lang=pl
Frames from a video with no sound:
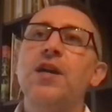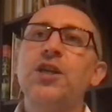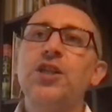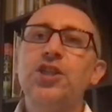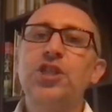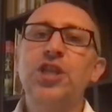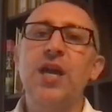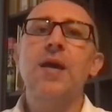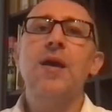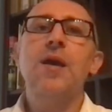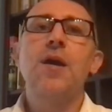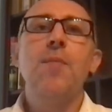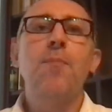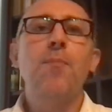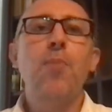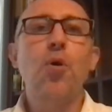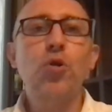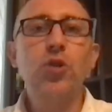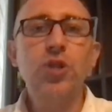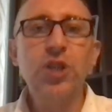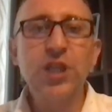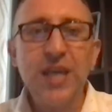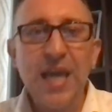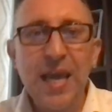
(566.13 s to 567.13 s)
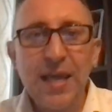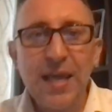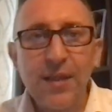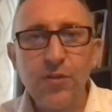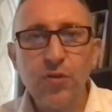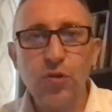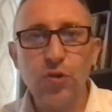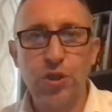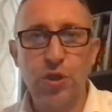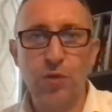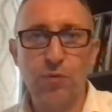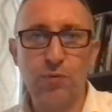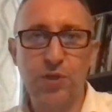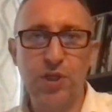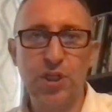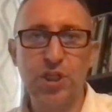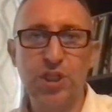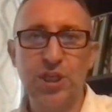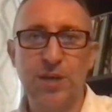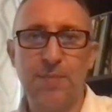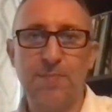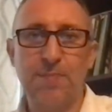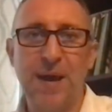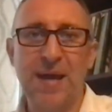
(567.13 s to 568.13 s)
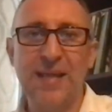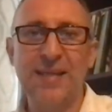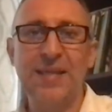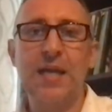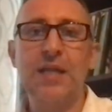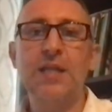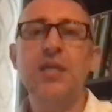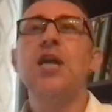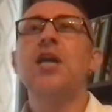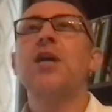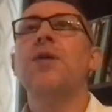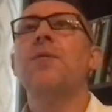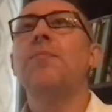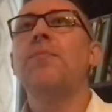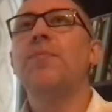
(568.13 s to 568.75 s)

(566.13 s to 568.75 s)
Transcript: gdzie podjęto się tychże badań